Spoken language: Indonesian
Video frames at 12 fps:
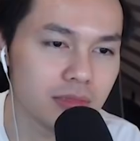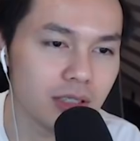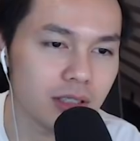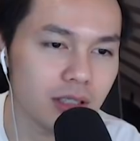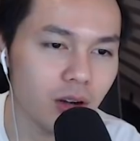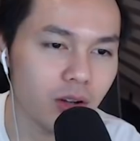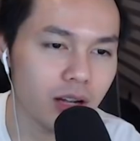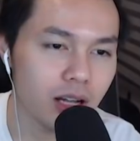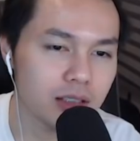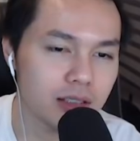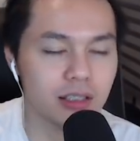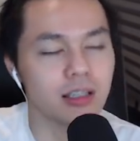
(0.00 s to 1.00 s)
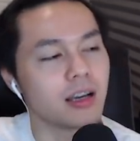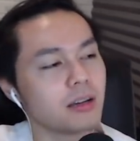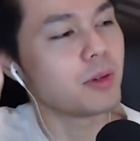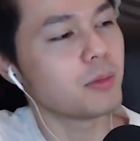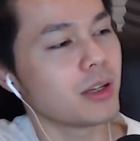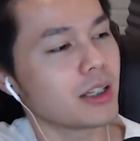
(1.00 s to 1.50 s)
yang ketahuan iya
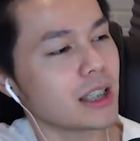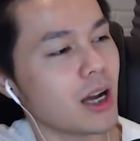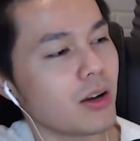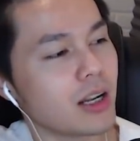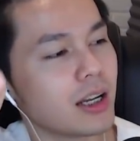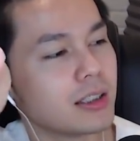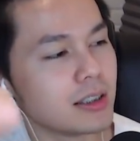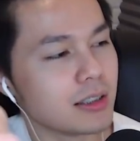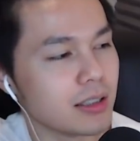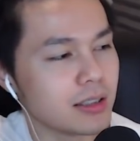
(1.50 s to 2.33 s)
memang ketahuan anjing